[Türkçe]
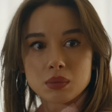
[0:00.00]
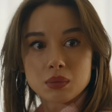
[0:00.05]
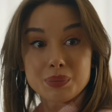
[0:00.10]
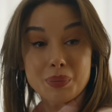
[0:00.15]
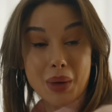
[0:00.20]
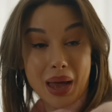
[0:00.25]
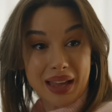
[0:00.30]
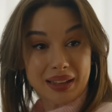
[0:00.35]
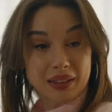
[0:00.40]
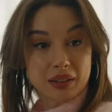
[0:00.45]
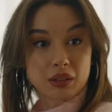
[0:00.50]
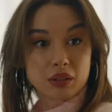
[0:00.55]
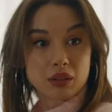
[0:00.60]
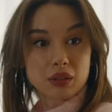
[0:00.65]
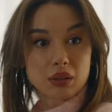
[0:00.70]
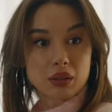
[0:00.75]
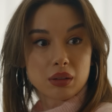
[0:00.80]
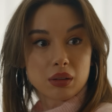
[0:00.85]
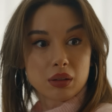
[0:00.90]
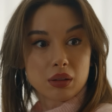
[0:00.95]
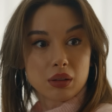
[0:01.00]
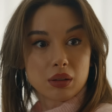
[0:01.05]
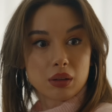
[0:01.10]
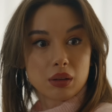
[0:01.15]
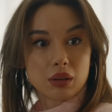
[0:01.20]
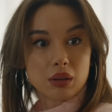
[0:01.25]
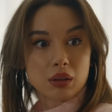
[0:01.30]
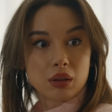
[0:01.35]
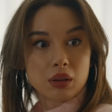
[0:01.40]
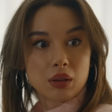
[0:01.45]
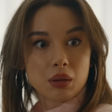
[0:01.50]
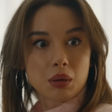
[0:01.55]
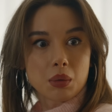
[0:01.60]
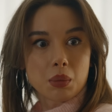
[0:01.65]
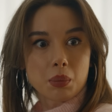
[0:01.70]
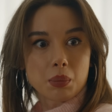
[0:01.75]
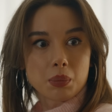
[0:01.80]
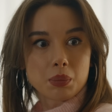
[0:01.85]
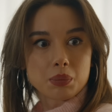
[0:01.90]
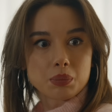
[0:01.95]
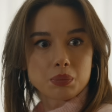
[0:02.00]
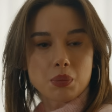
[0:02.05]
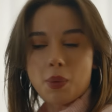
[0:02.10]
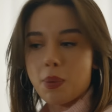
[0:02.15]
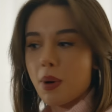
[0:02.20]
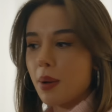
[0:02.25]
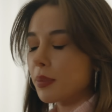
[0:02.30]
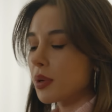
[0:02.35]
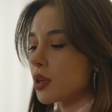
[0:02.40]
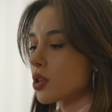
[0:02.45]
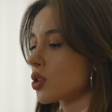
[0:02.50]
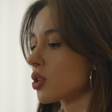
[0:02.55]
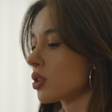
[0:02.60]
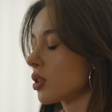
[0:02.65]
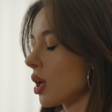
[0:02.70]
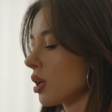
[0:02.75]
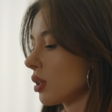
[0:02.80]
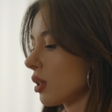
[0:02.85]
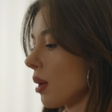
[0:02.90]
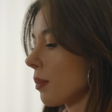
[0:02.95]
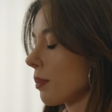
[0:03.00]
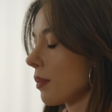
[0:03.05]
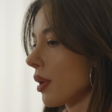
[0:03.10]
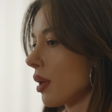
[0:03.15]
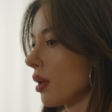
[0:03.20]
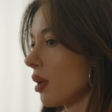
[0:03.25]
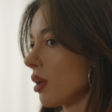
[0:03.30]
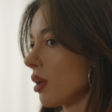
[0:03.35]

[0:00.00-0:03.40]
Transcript: Ben? Evet. Babam yaşında adam be.